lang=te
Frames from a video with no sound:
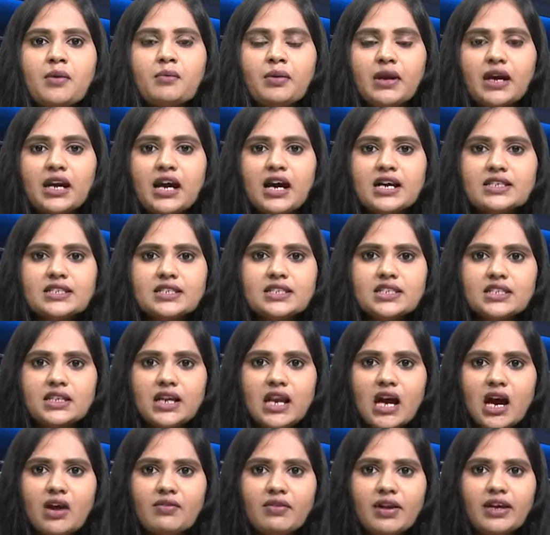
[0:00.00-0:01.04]
ప్రకాశం
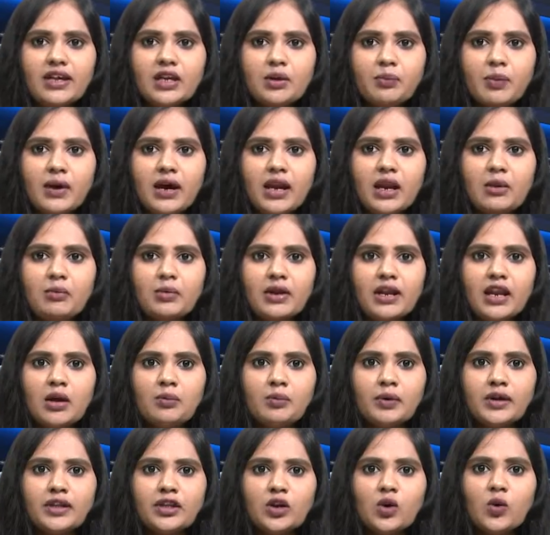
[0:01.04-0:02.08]
జిల్లా వేటపాలెం మండల
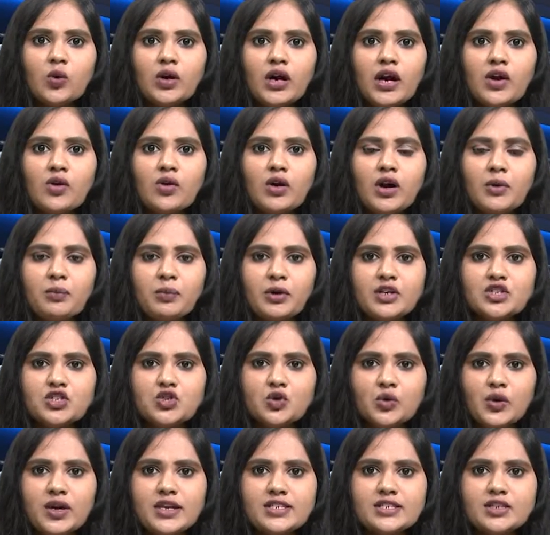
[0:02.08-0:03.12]
పరిధిలో కరోనా
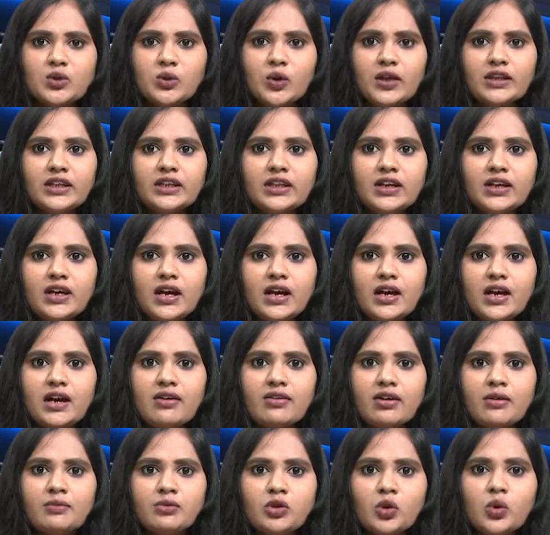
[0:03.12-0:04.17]
పాజిటివ్ కేసులు అధికంగా
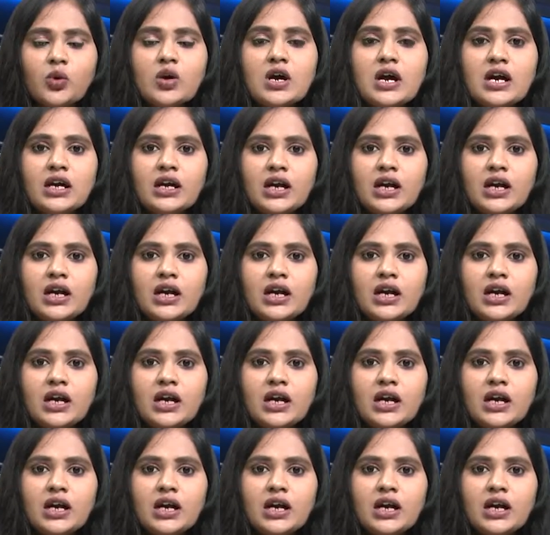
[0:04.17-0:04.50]
రావడంతో